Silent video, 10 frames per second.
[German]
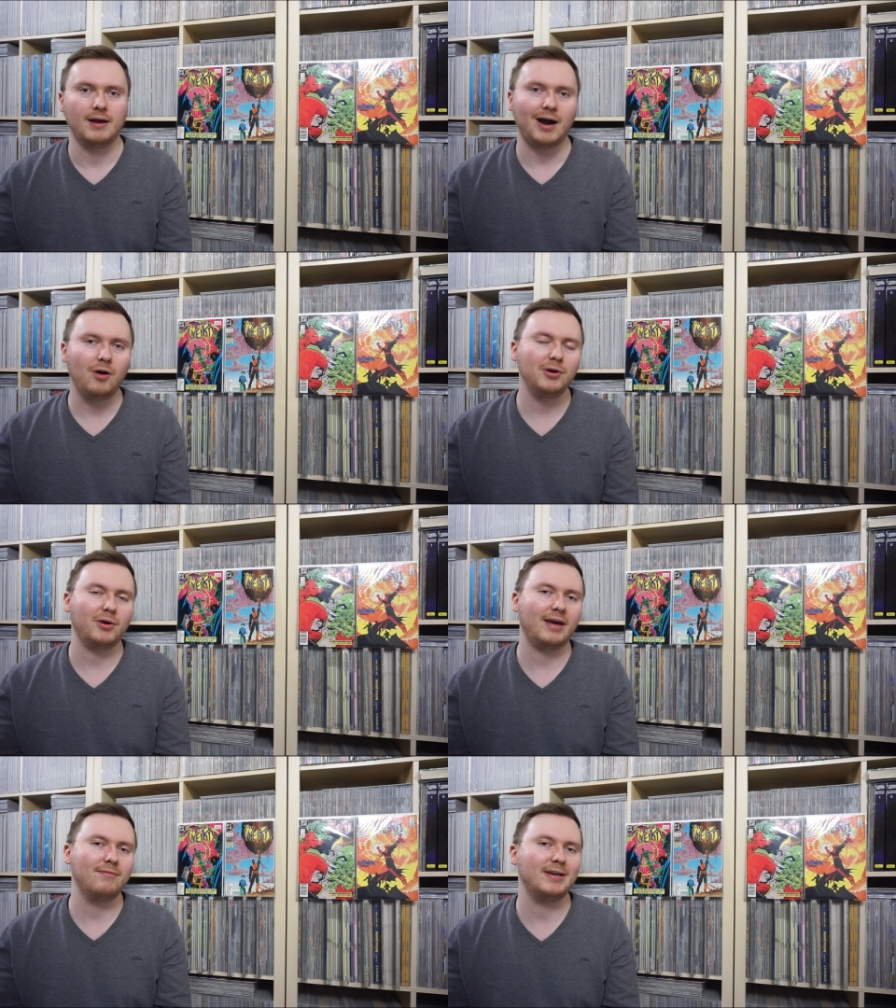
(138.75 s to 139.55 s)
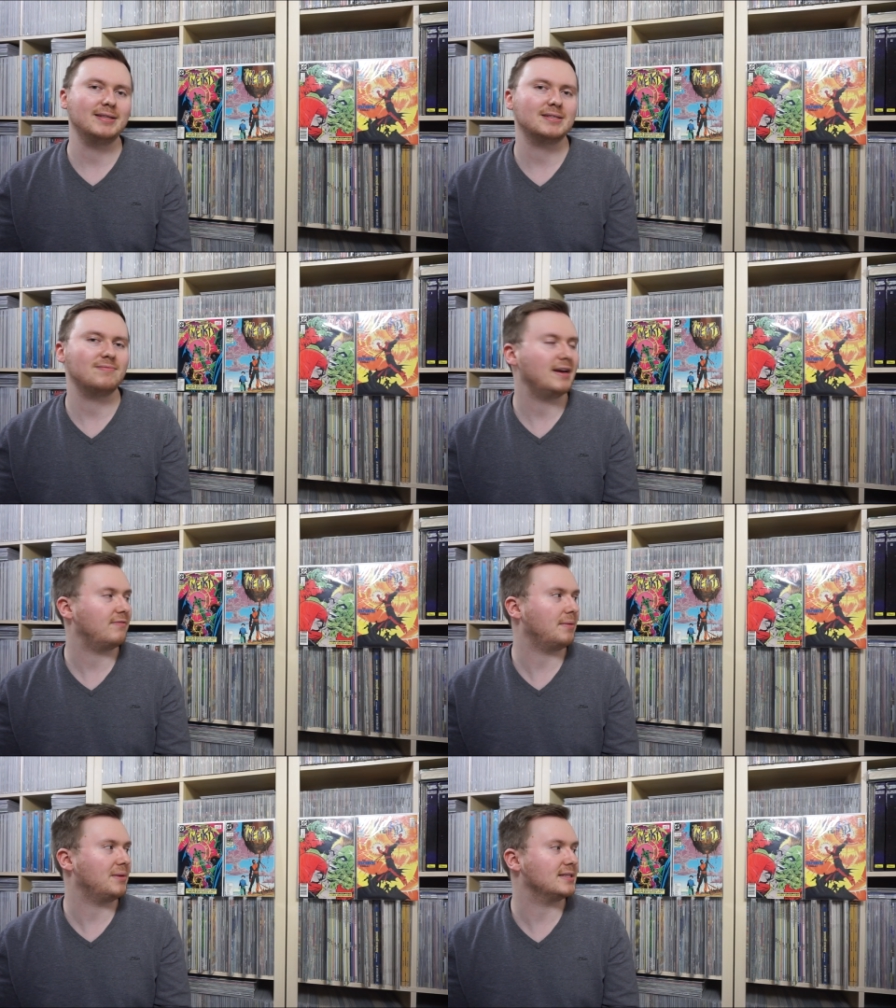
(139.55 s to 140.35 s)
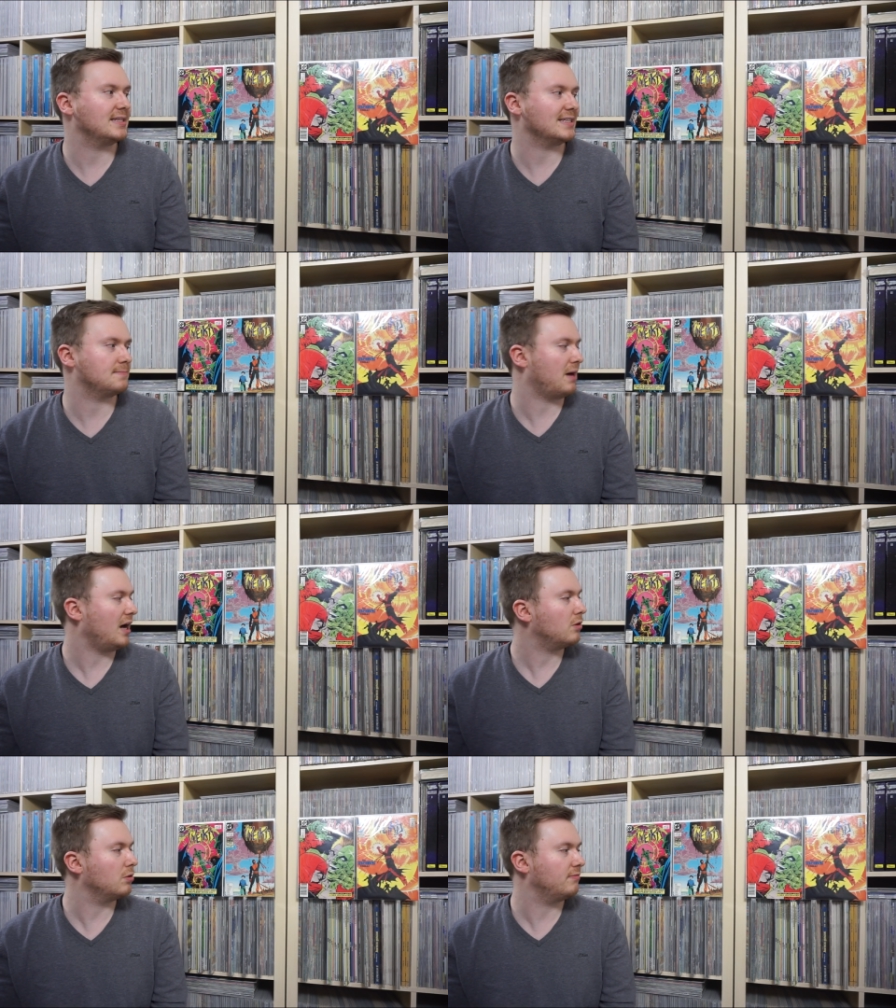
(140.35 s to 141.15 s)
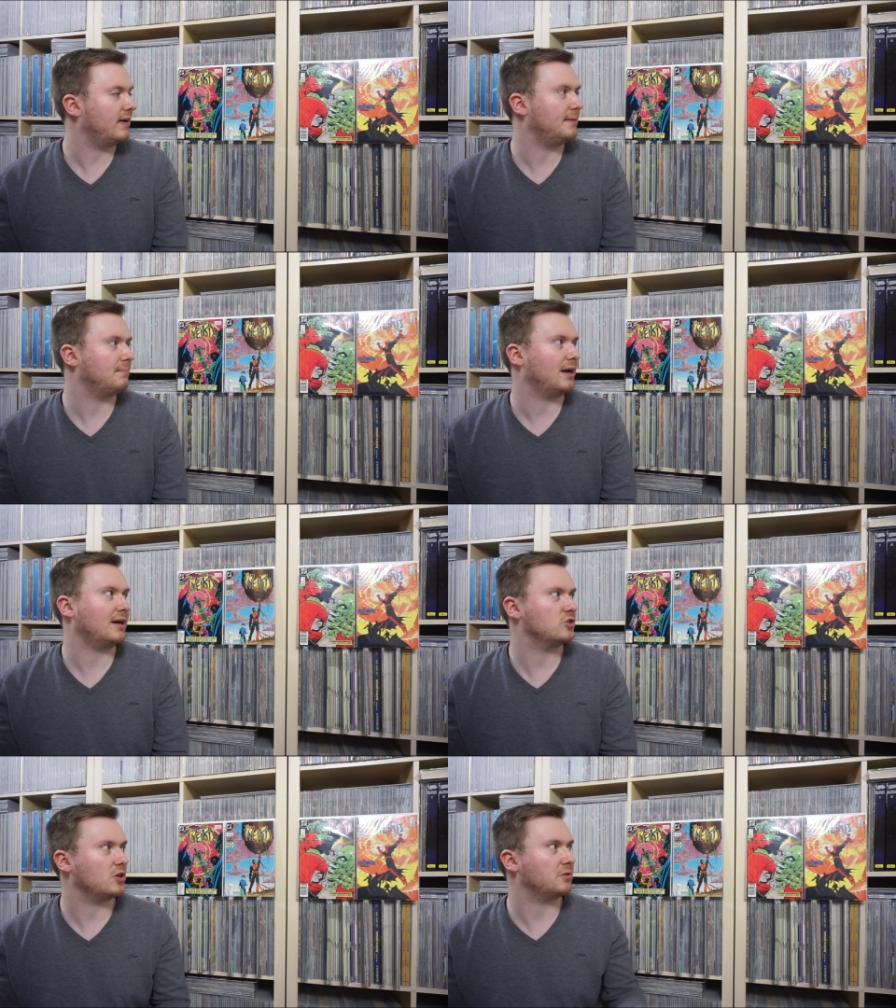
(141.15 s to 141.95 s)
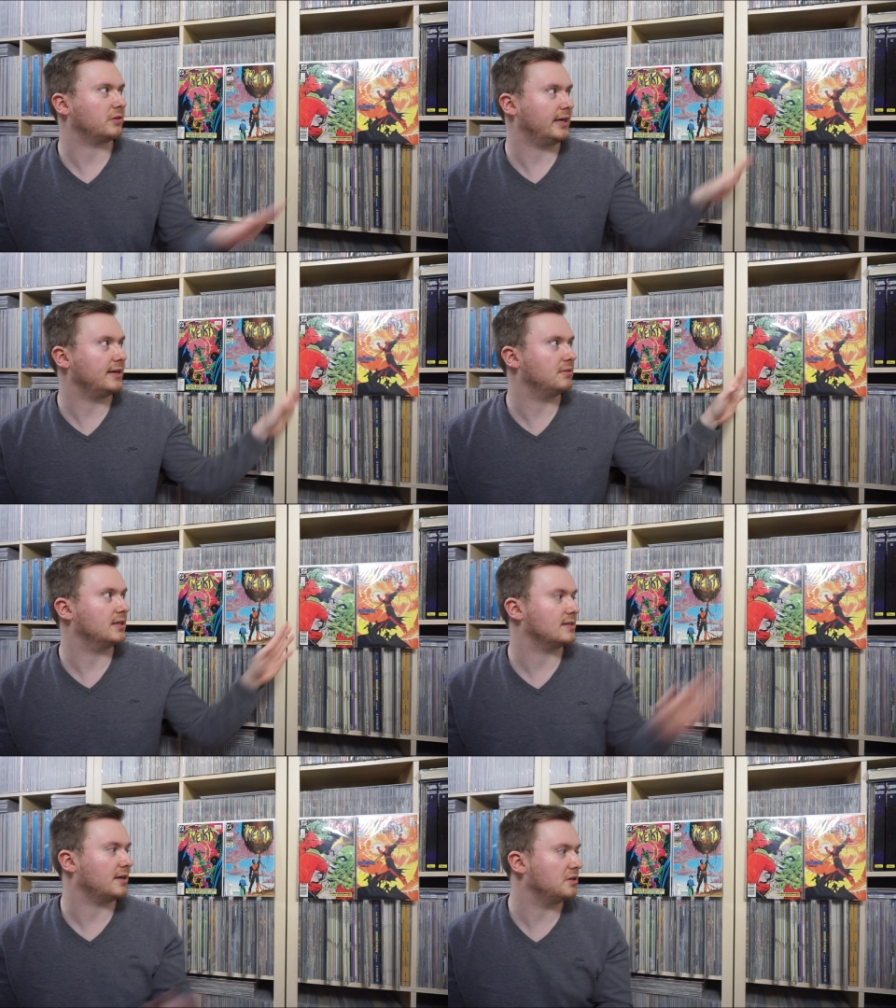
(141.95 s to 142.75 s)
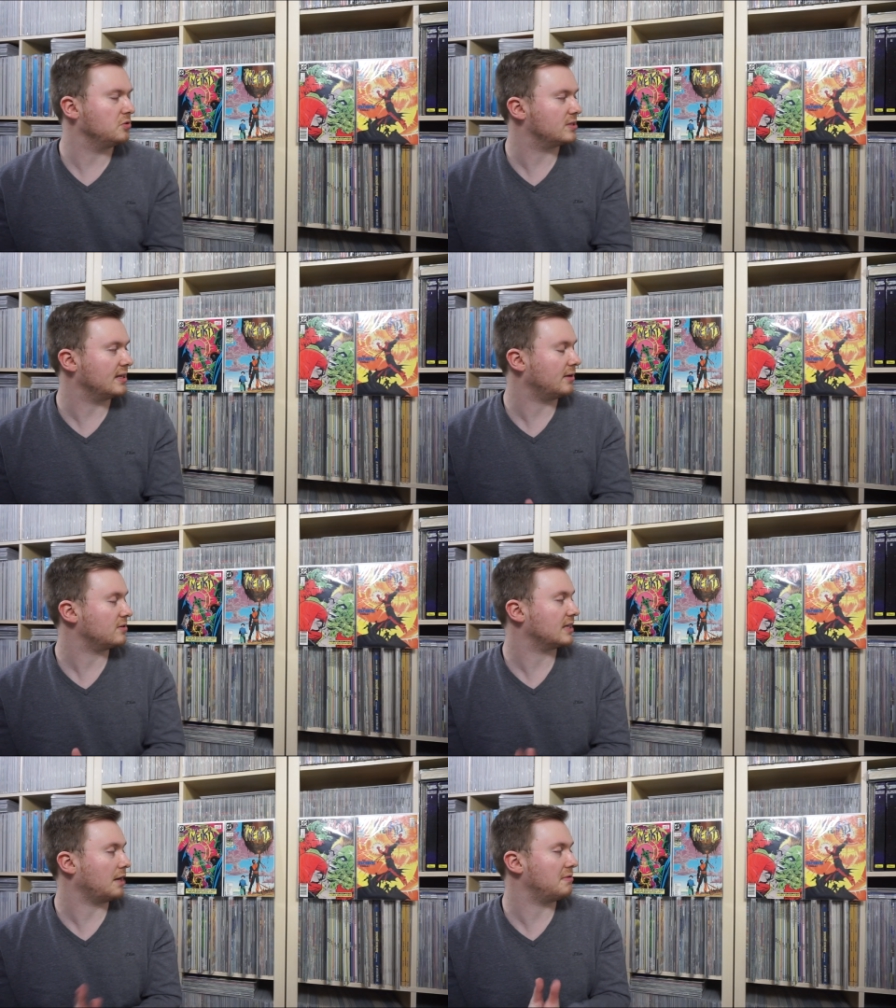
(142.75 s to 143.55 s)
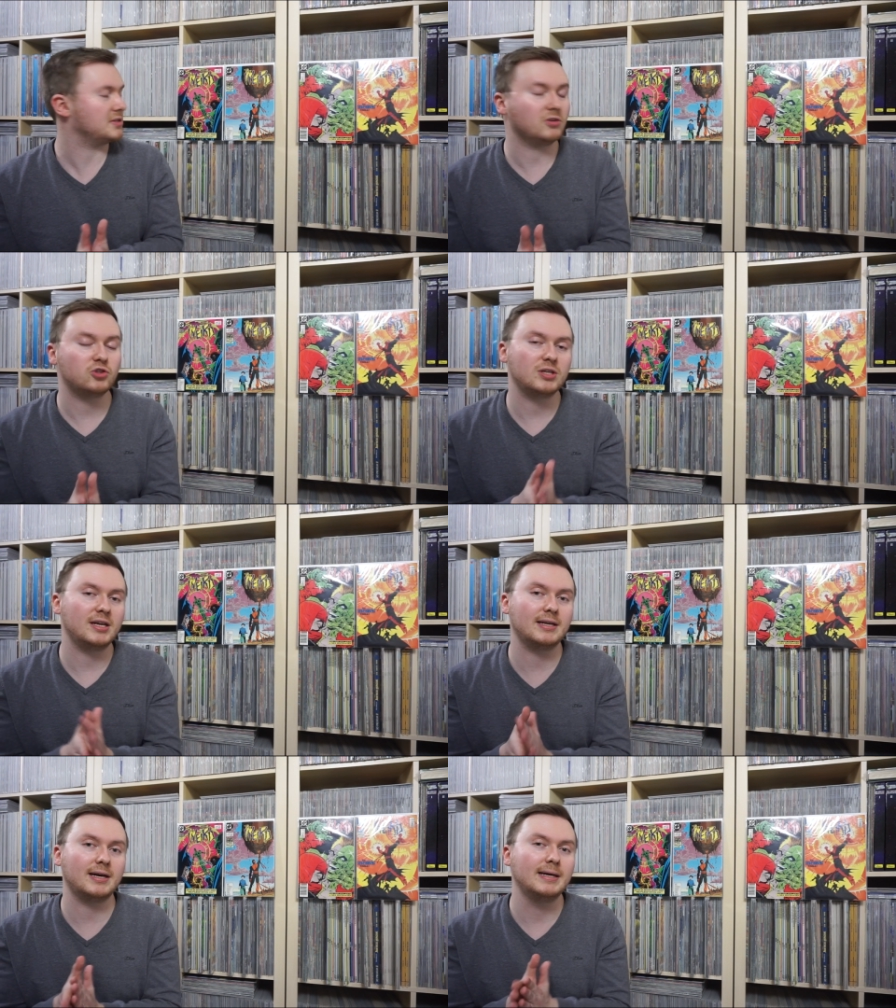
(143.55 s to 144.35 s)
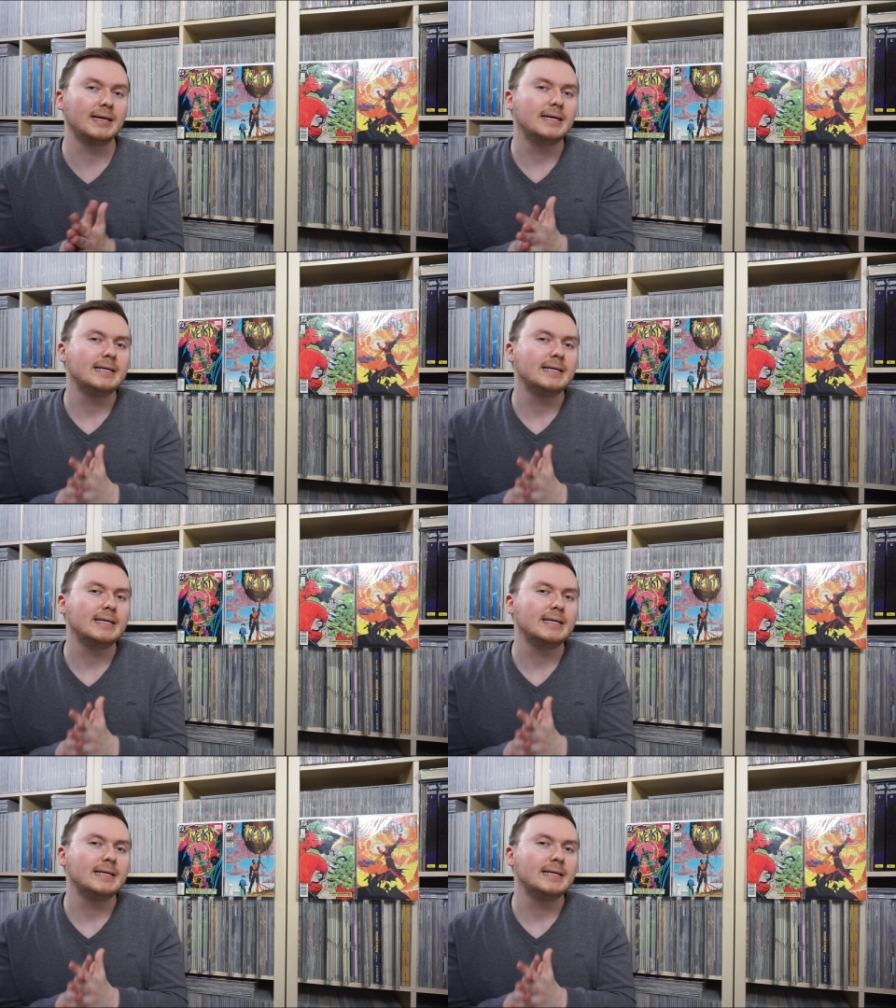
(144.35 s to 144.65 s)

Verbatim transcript: Auch noch erwähnenswert, wenn man sich das Barcode-Feld mal anschaut, okay, habe ich jetzt eine Newsstand-Ausgabe, aber sonst steht da,